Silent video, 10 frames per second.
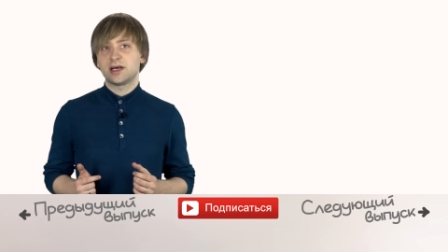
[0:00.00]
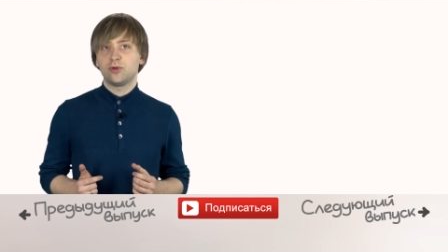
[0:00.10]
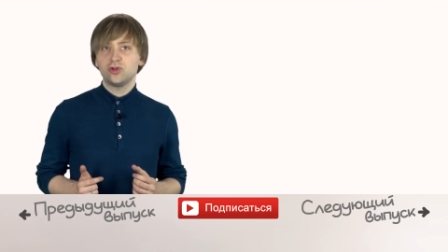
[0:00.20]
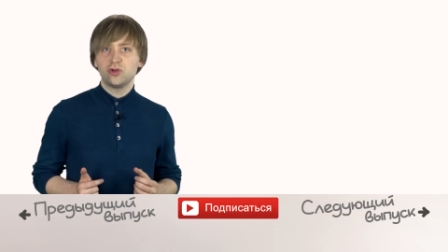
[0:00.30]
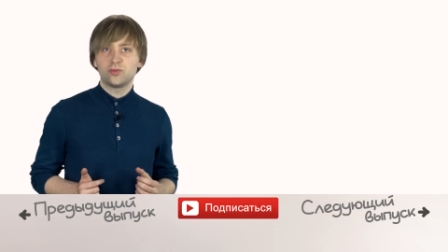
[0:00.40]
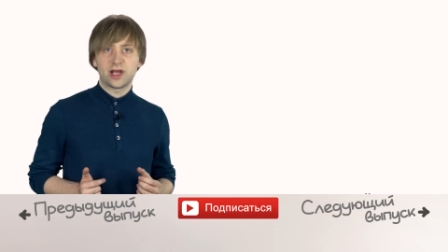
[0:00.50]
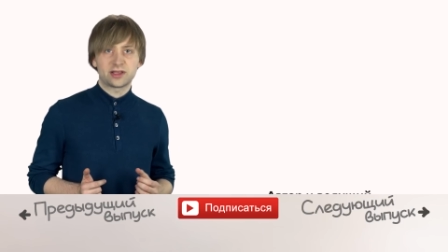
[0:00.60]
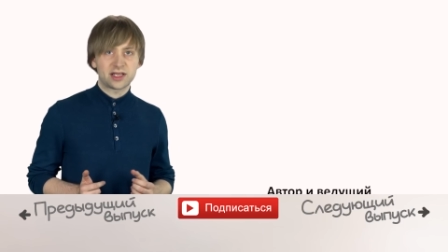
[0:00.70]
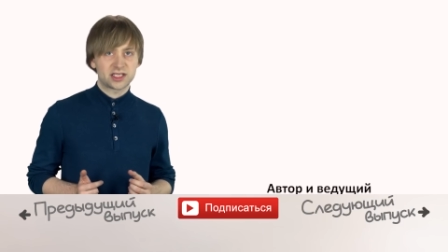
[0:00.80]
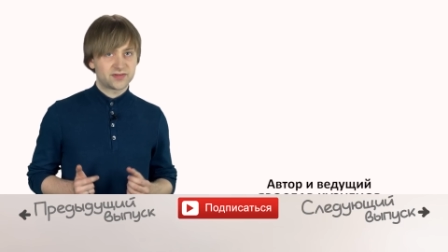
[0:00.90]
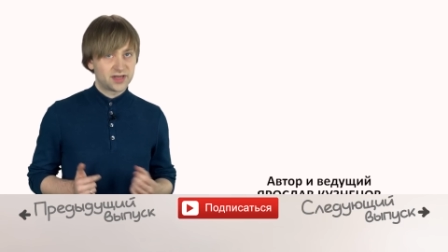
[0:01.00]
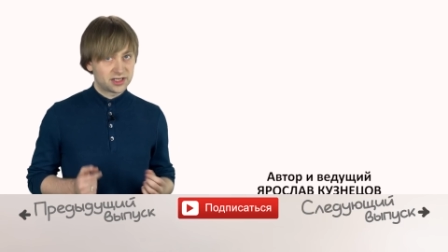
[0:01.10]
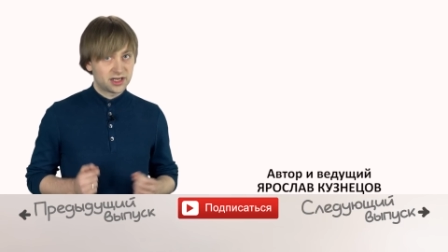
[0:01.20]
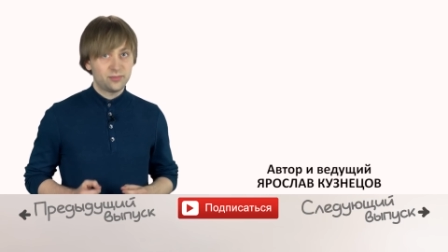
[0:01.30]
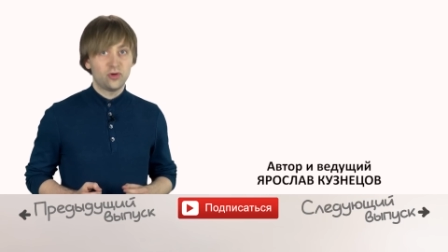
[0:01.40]
работают при атаке
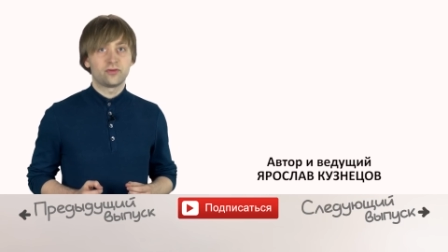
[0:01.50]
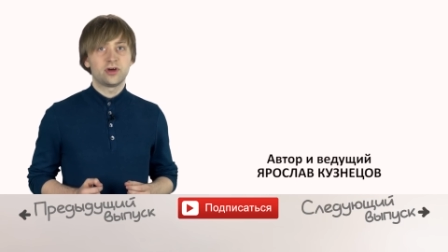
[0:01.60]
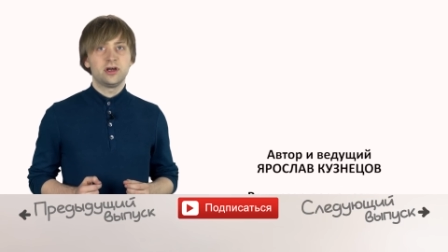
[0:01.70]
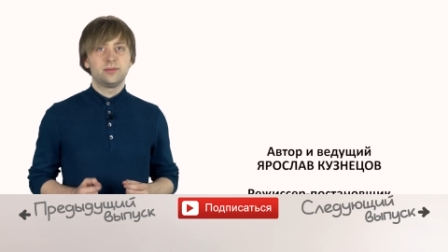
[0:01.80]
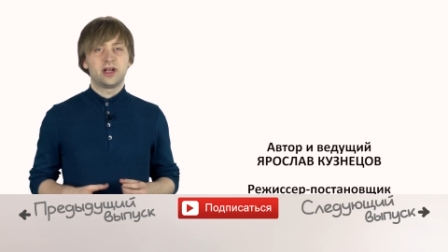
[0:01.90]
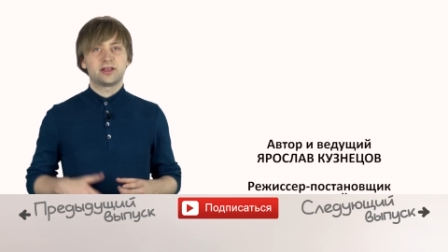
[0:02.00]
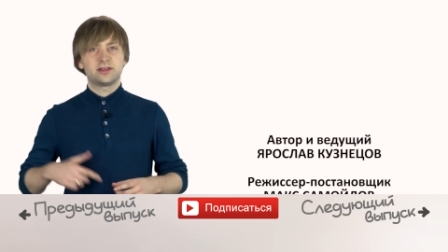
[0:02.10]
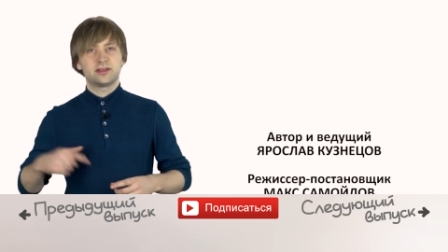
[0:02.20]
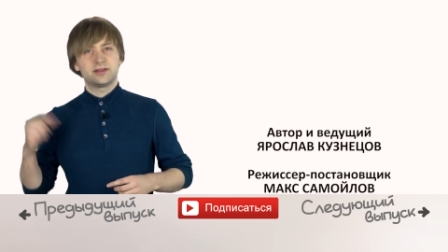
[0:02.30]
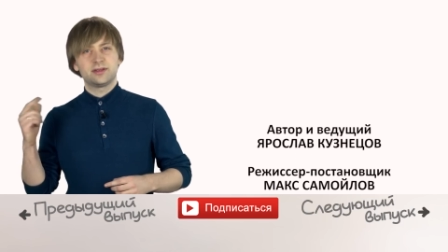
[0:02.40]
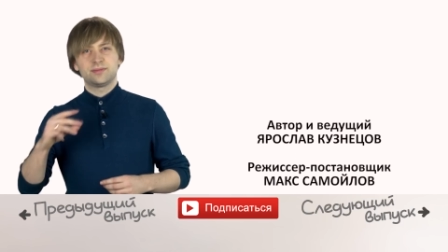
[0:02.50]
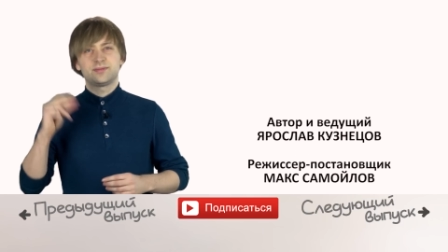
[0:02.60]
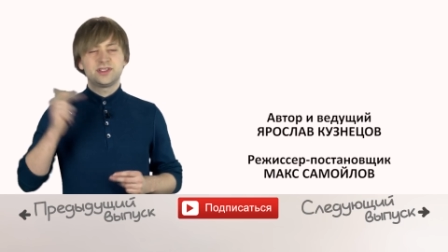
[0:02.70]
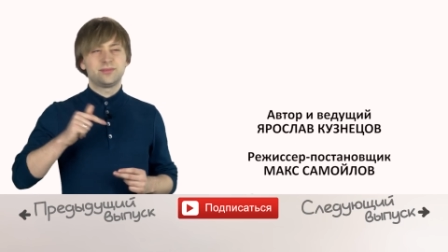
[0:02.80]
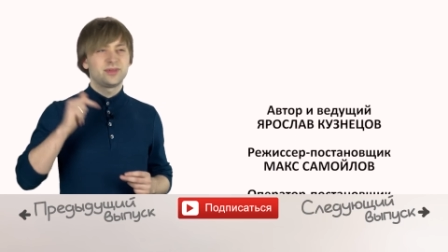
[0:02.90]
своих крипов. При от...
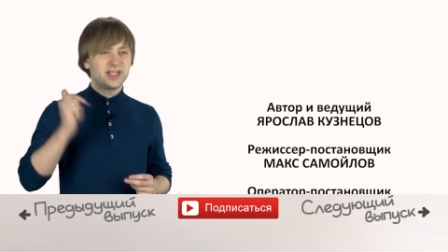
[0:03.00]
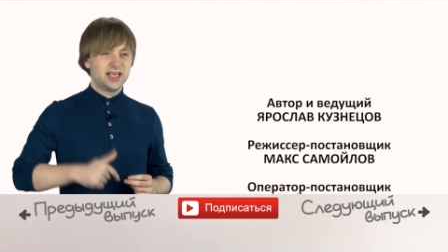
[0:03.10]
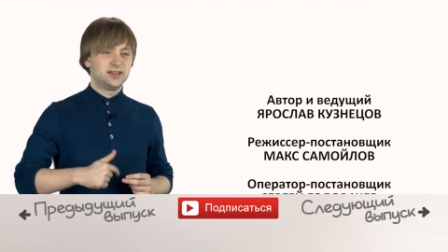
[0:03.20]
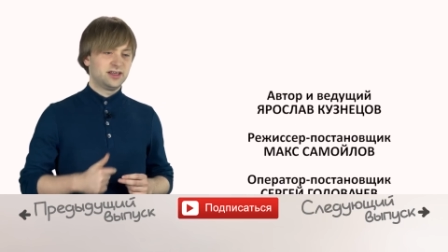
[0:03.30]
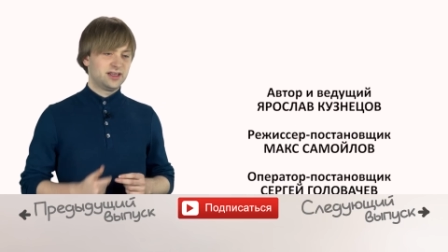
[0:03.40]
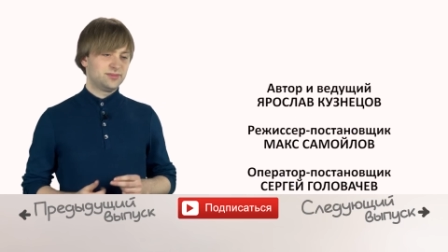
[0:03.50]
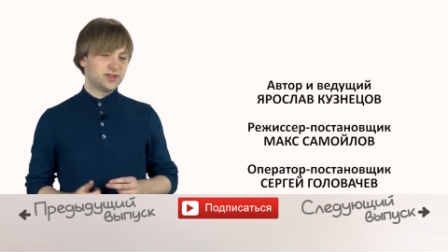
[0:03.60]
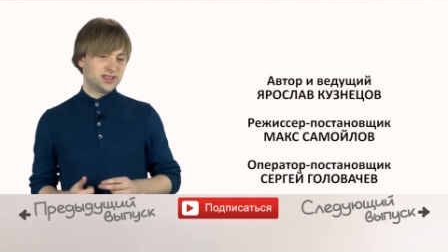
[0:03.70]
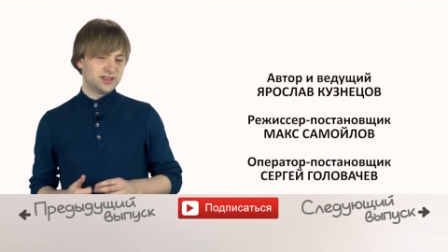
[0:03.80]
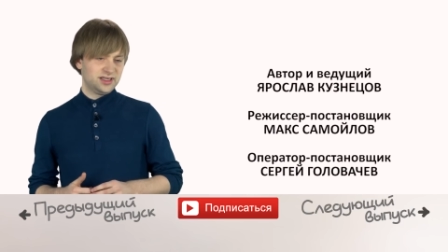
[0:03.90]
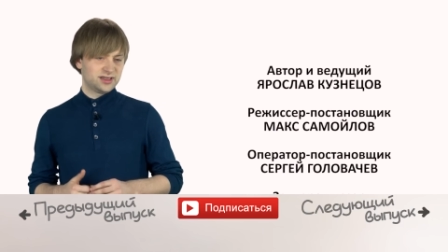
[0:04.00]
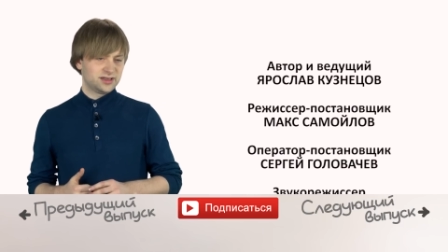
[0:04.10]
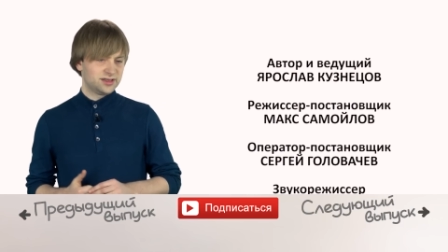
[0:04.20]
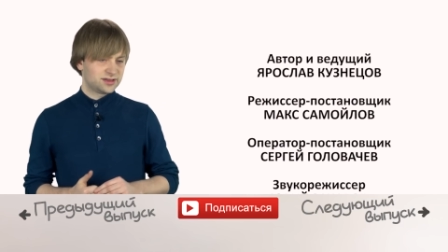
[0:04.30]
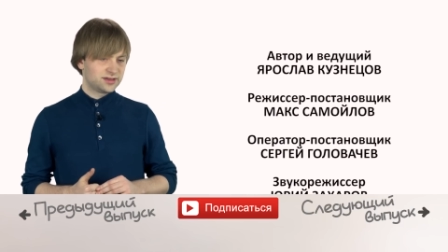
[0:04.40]
Пси-блейды, а не блейды.
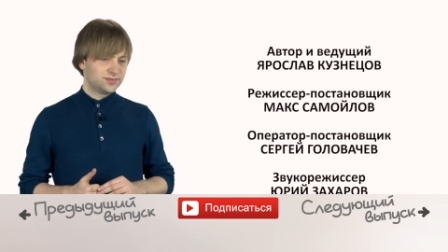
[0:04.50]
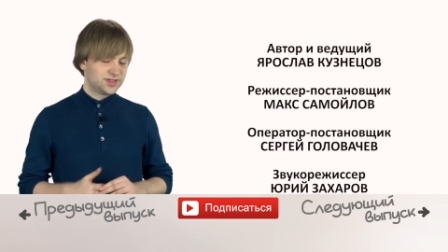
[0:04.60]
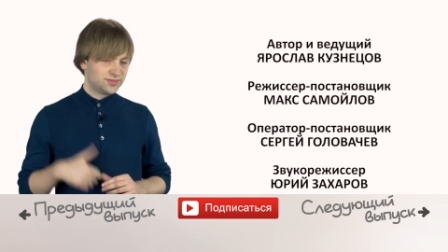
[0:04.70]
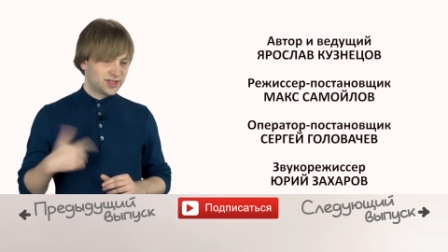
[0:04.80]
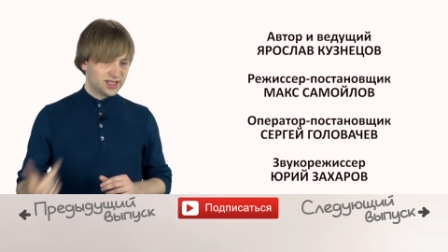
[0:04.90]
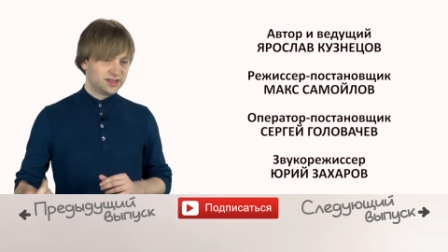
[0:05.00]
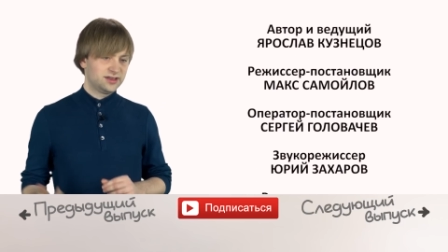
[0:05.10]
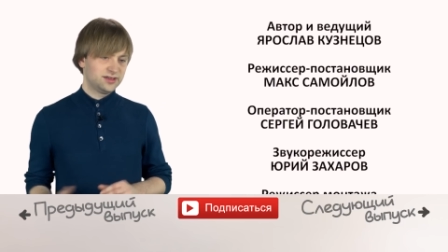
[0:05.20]
Пси-блейды.